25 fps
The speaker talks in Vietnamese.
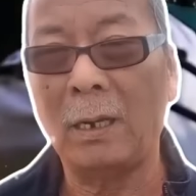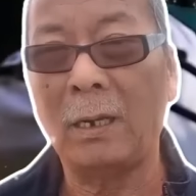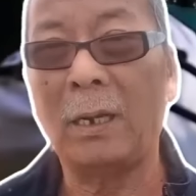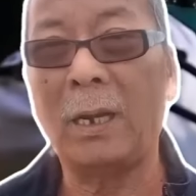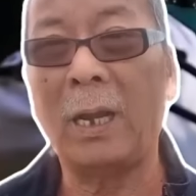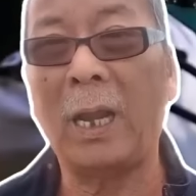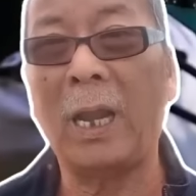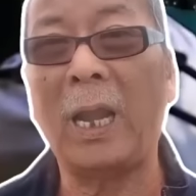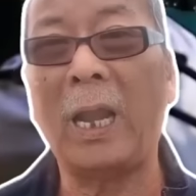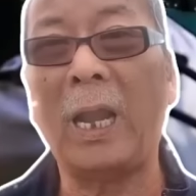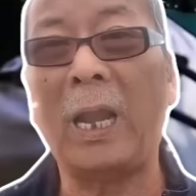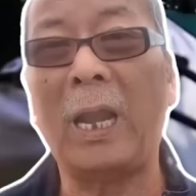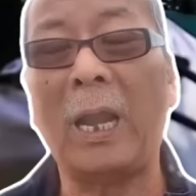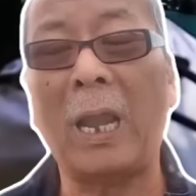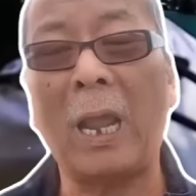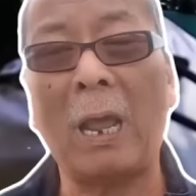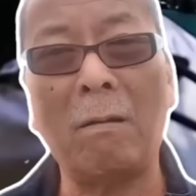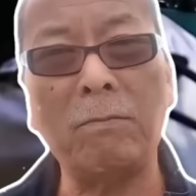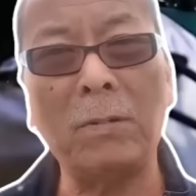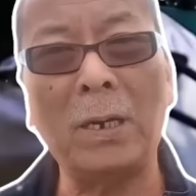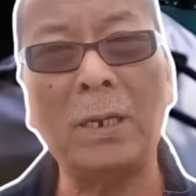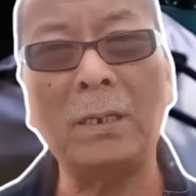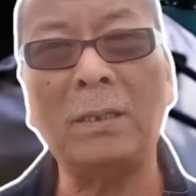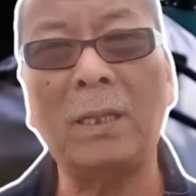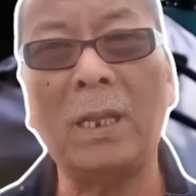thì
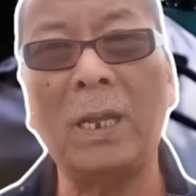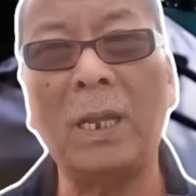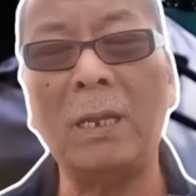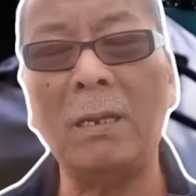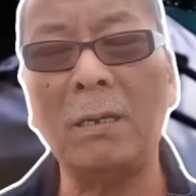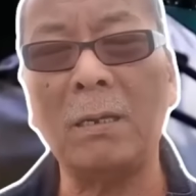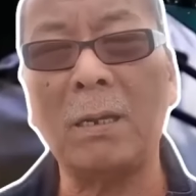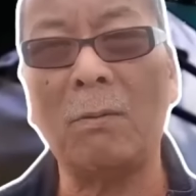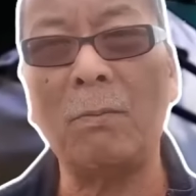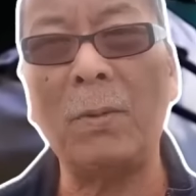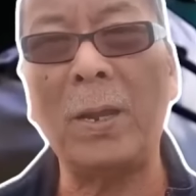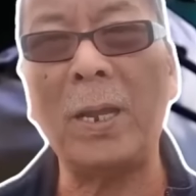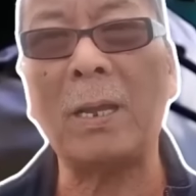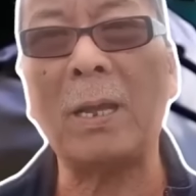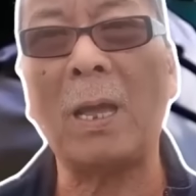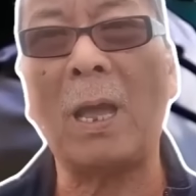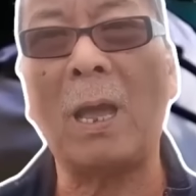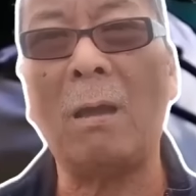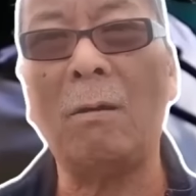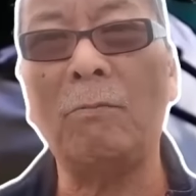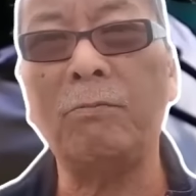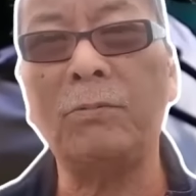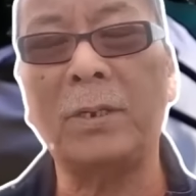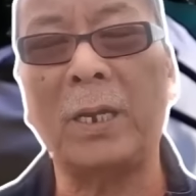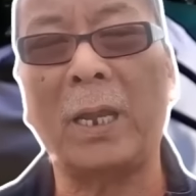ông lên tiếng cho biết
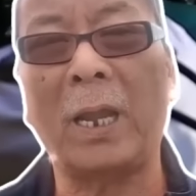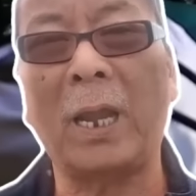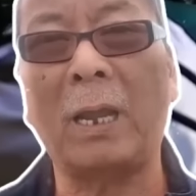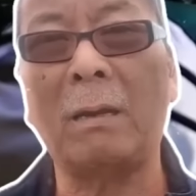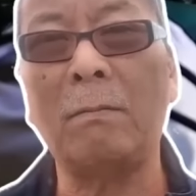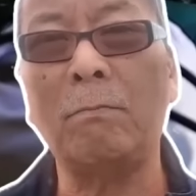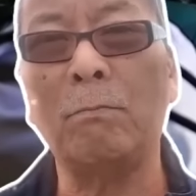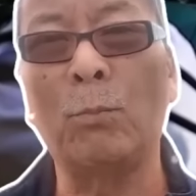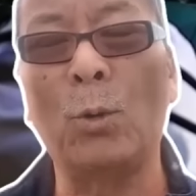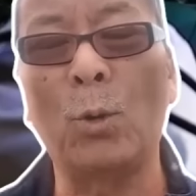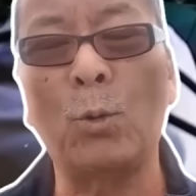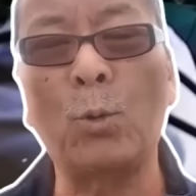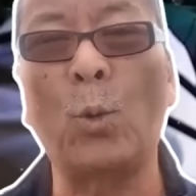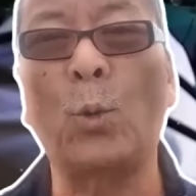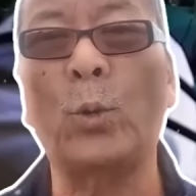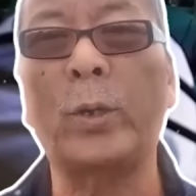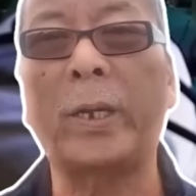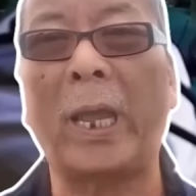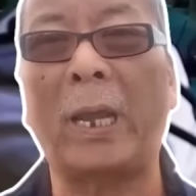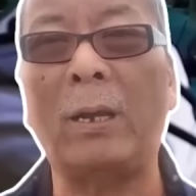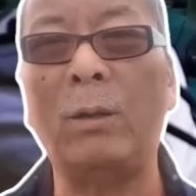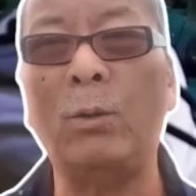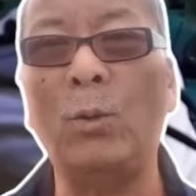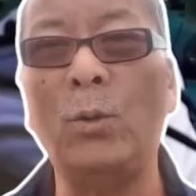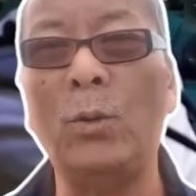ông sẽ một cuộc
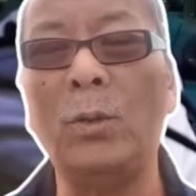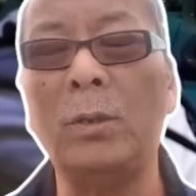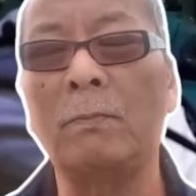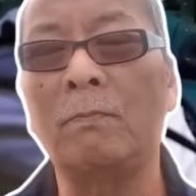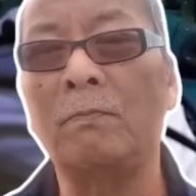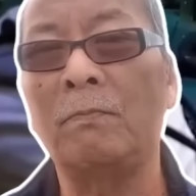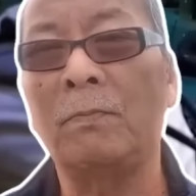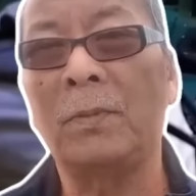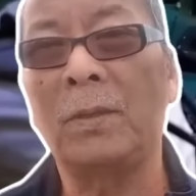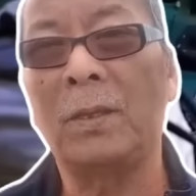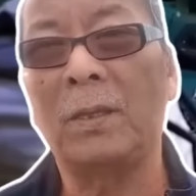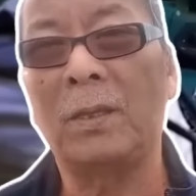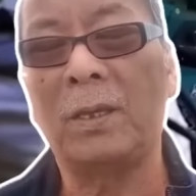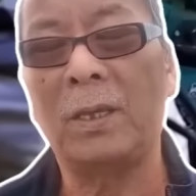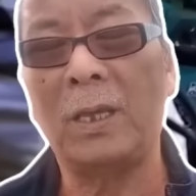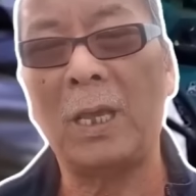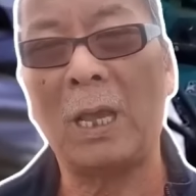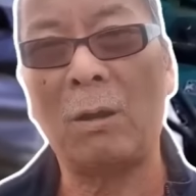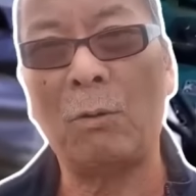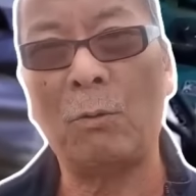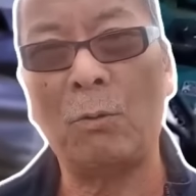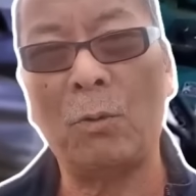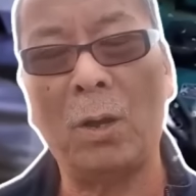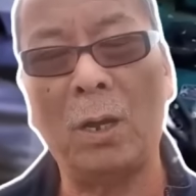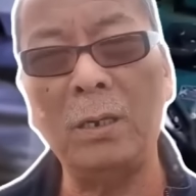chạy đua
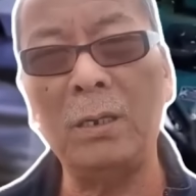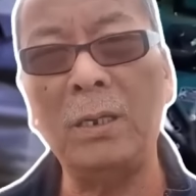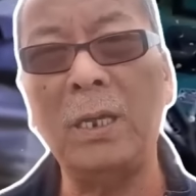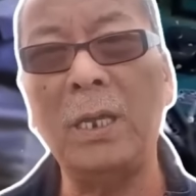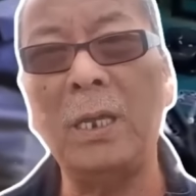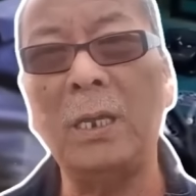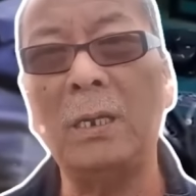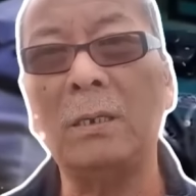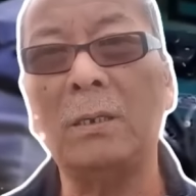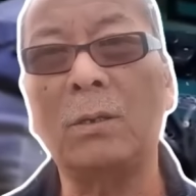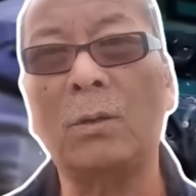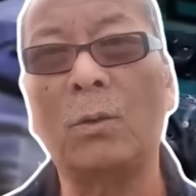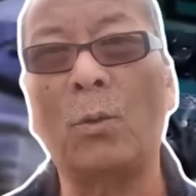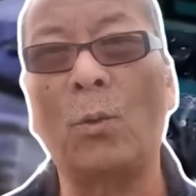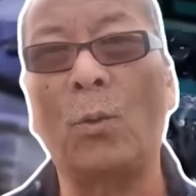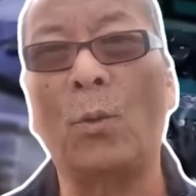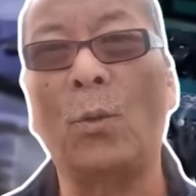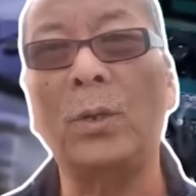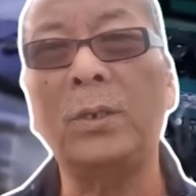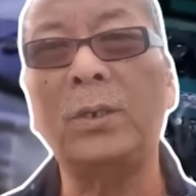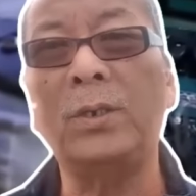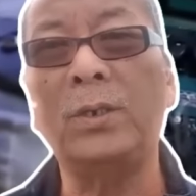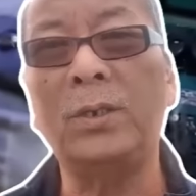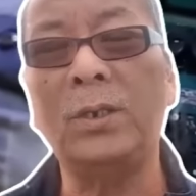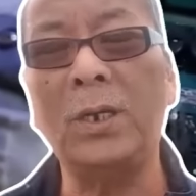vào ứng viên
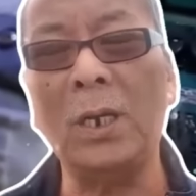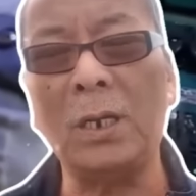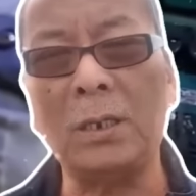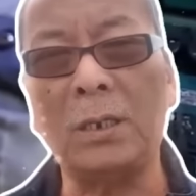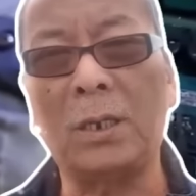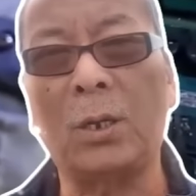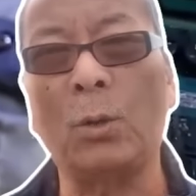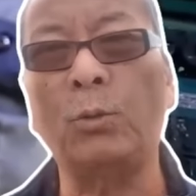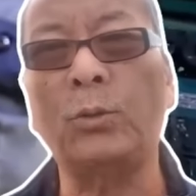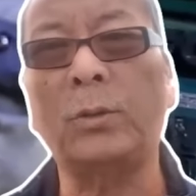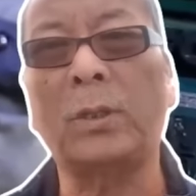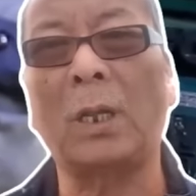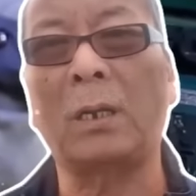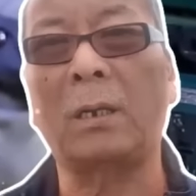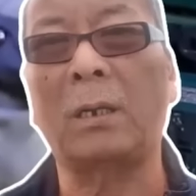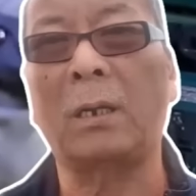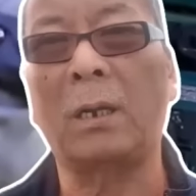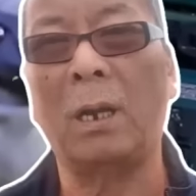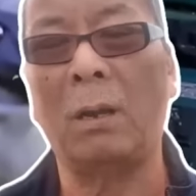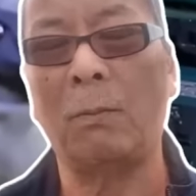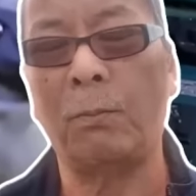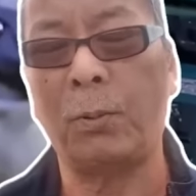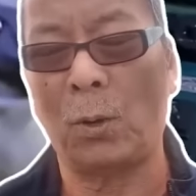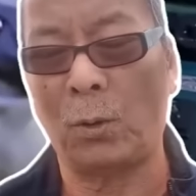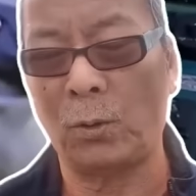của chức chủ tịch
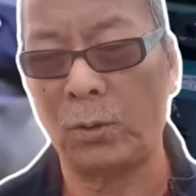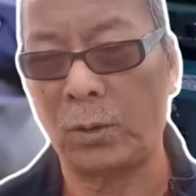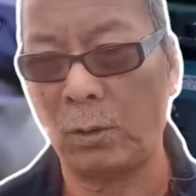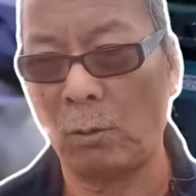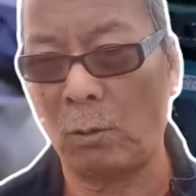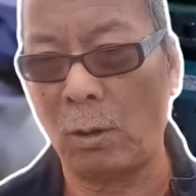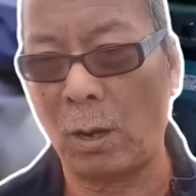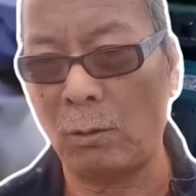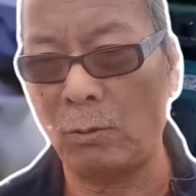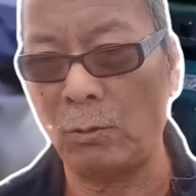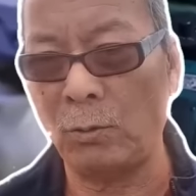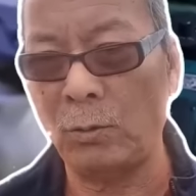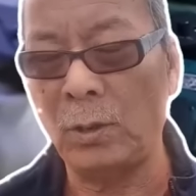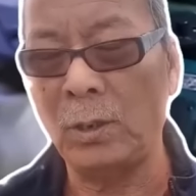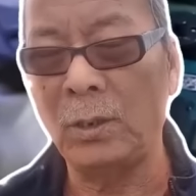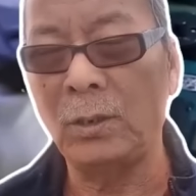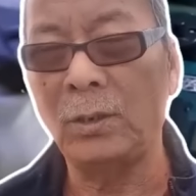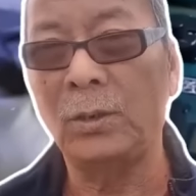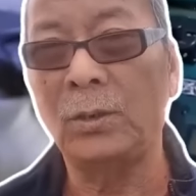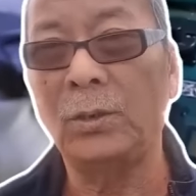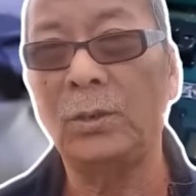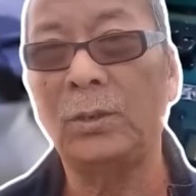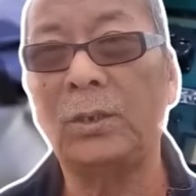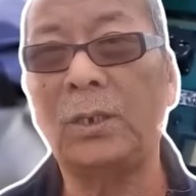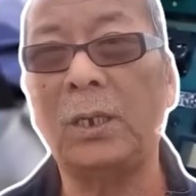Hiệp hội châu Âu
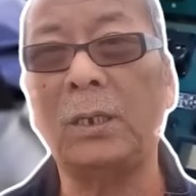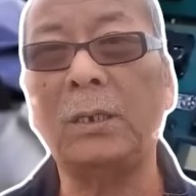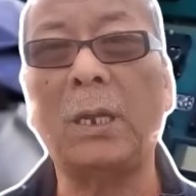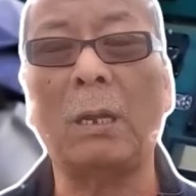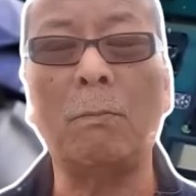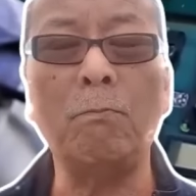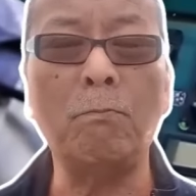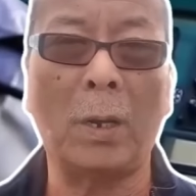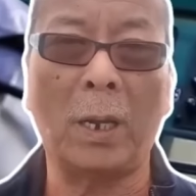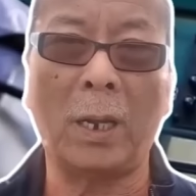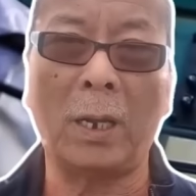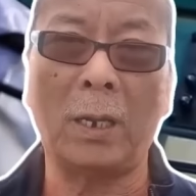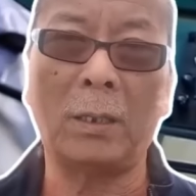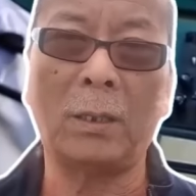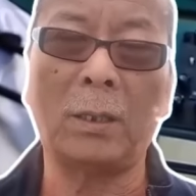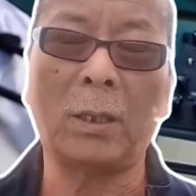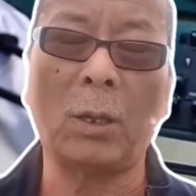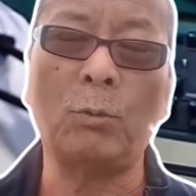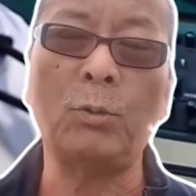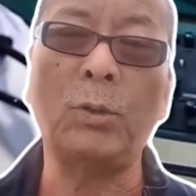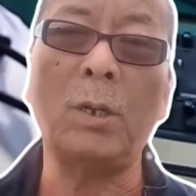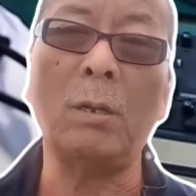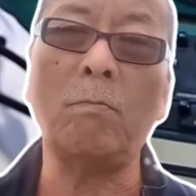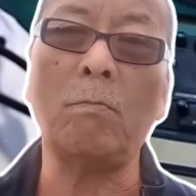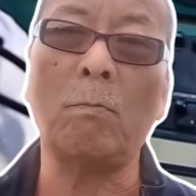sẽ chuẩn bị
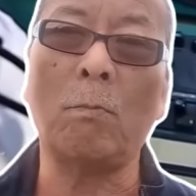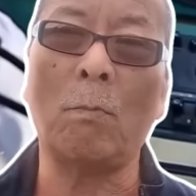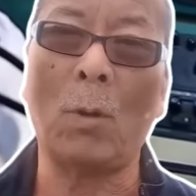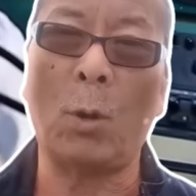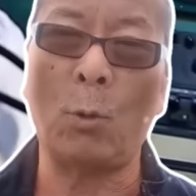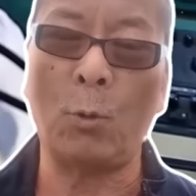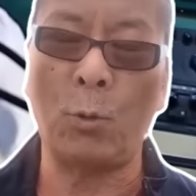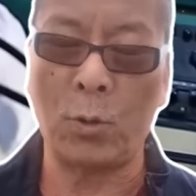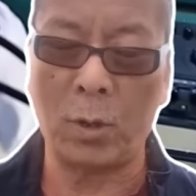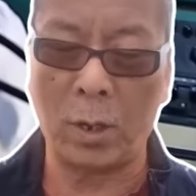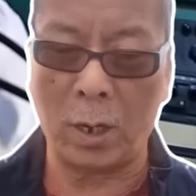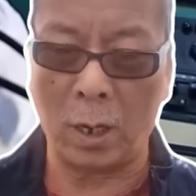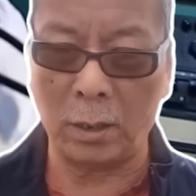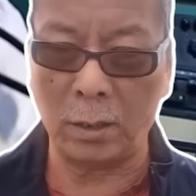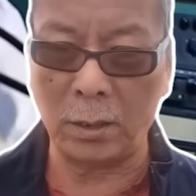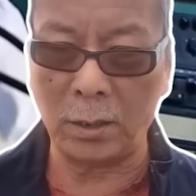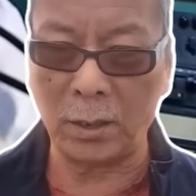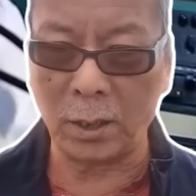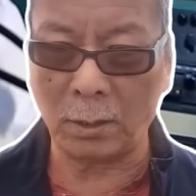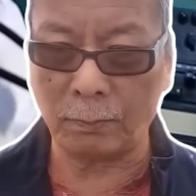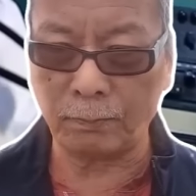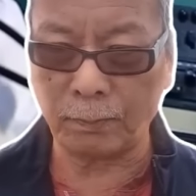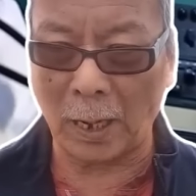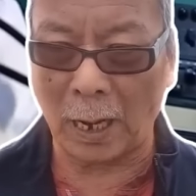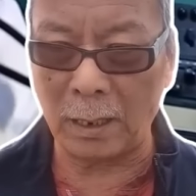tổ chức bầu cử
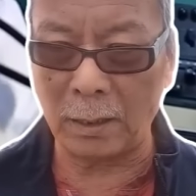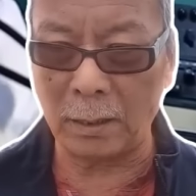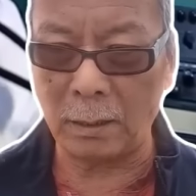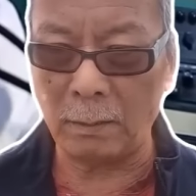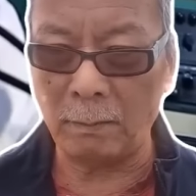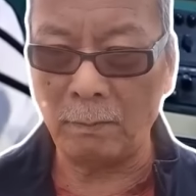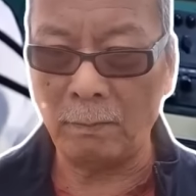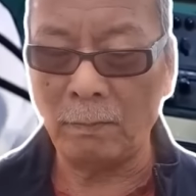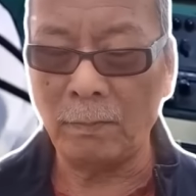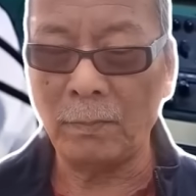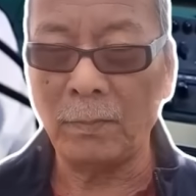sắp tới.